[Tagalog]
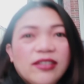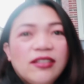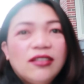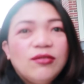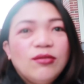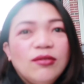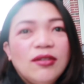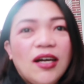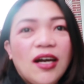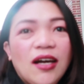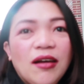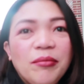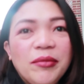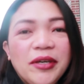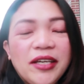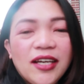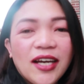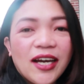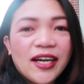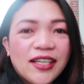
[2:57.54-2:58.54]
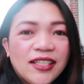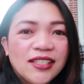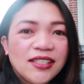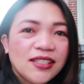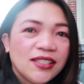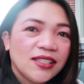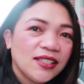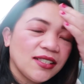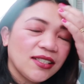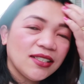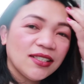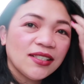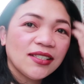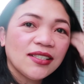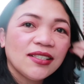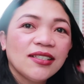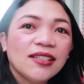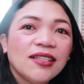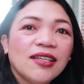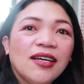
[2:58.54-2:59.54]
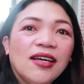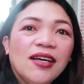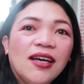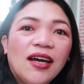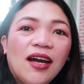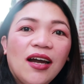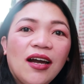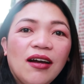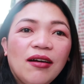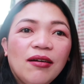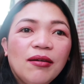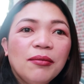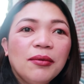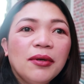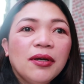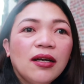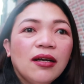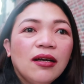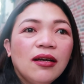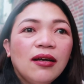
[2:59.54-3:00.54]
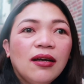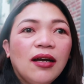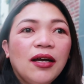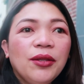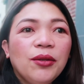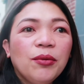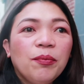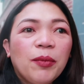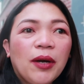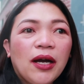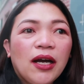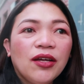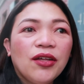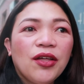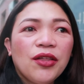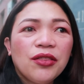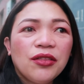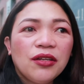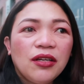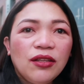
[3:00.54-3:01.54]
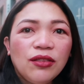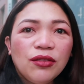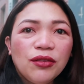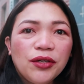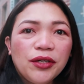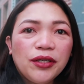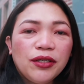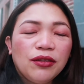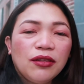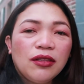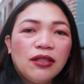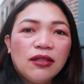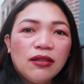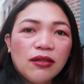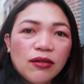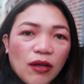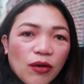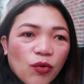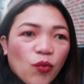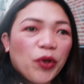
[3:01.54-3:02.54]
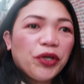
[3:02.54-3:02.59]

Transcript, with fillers: Dito na kami guys. Uh, mga ano pa. 3.30, a